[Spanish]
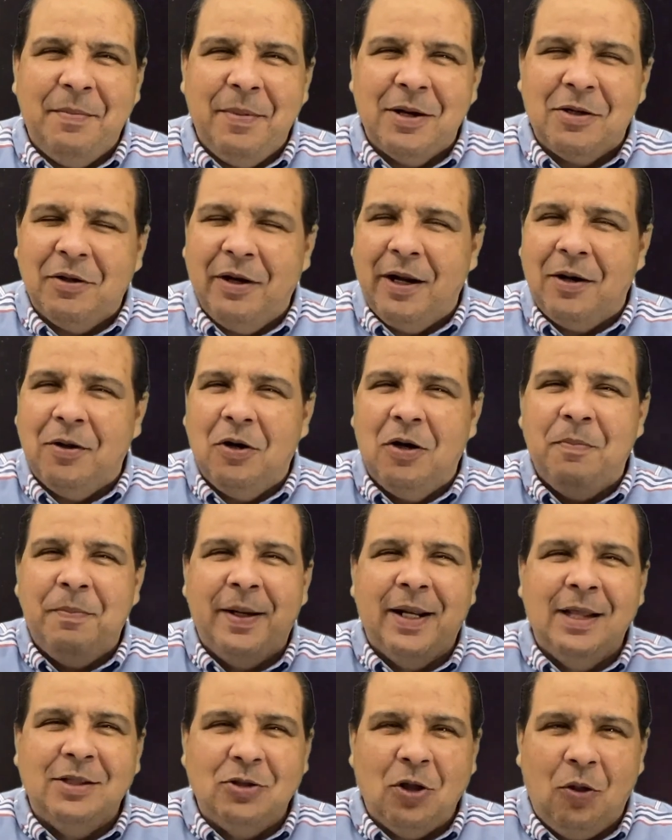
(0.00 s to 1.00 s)
McGregor
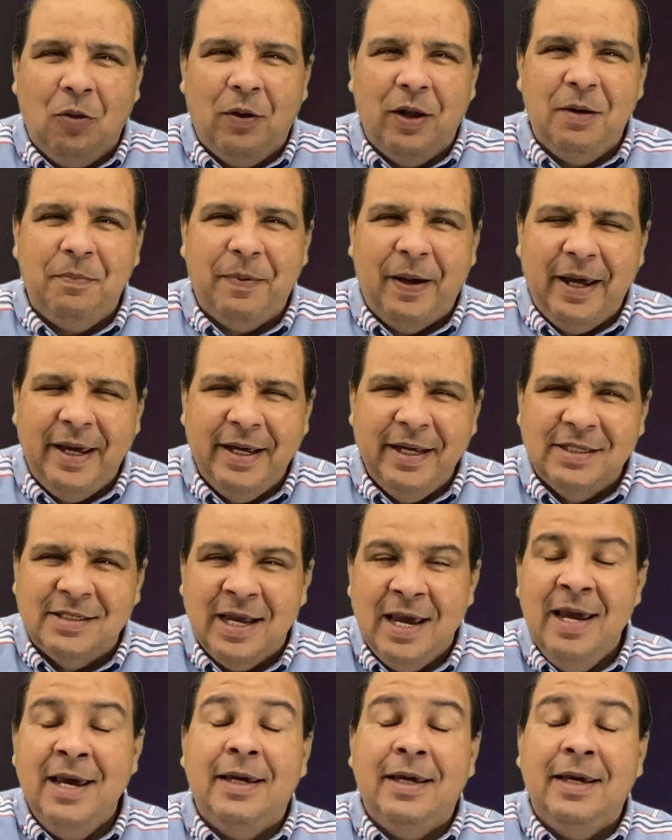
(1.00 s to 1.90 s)
para todo el país.